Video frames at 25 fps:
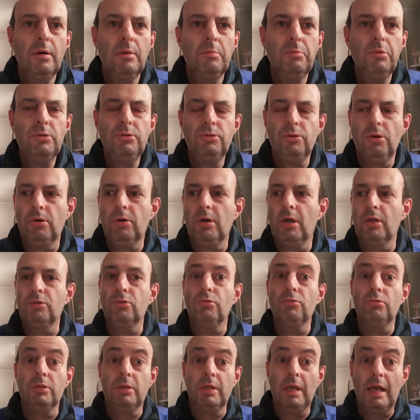Buongiorno a
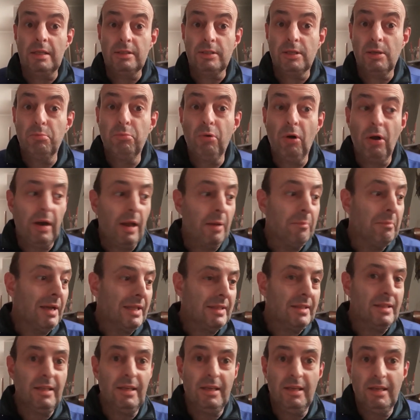tutti, anzi buona
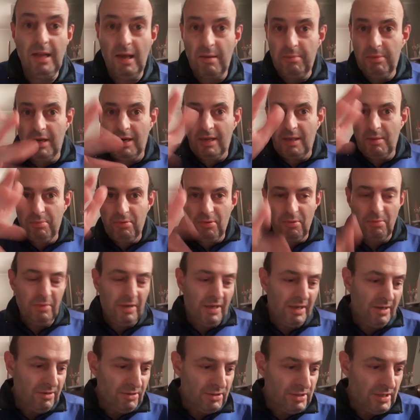mattina perché più o
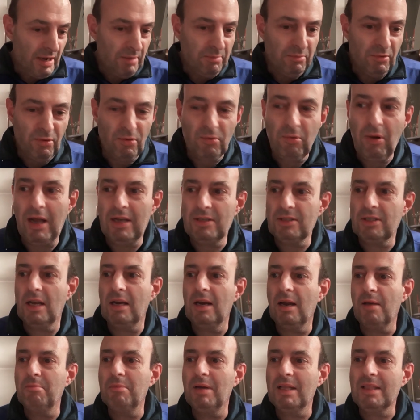meno siamo quasi
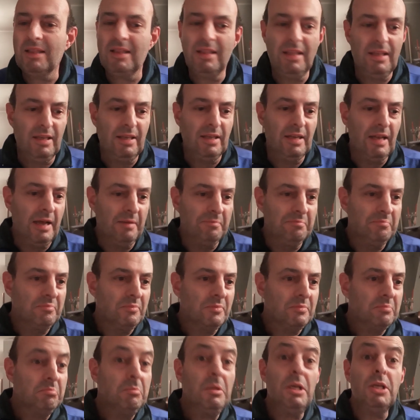alla mattina.
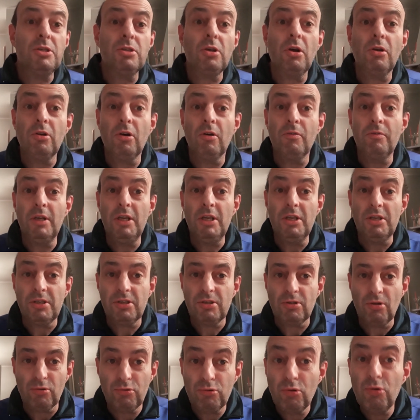Mi sono
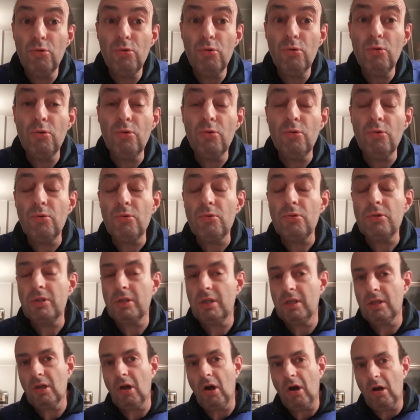visto
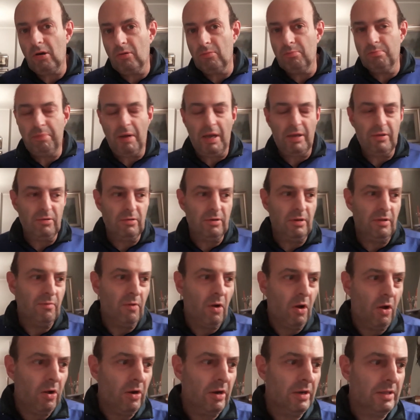tutti i gol un paio di
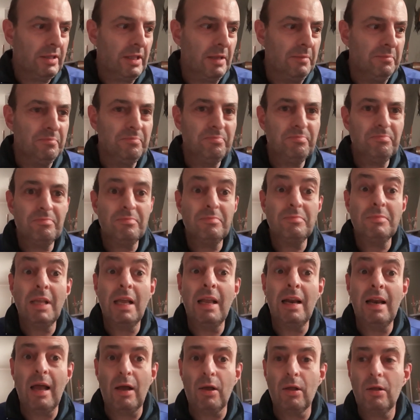volte
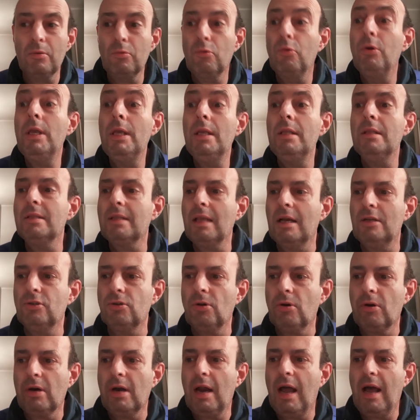della quinta
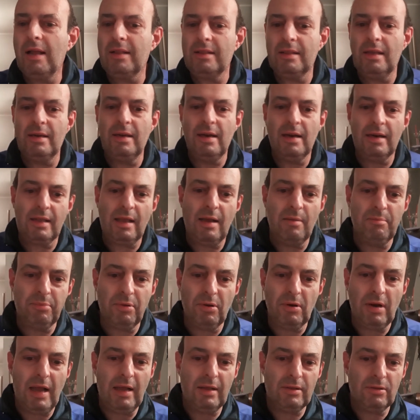giornata del
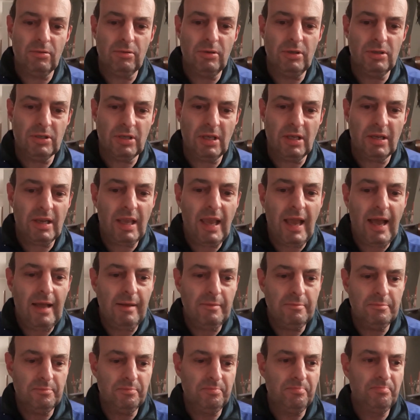campionato di Serie
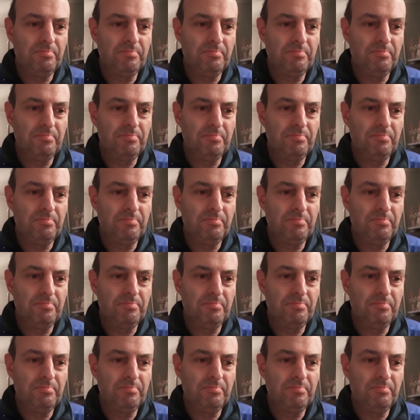A.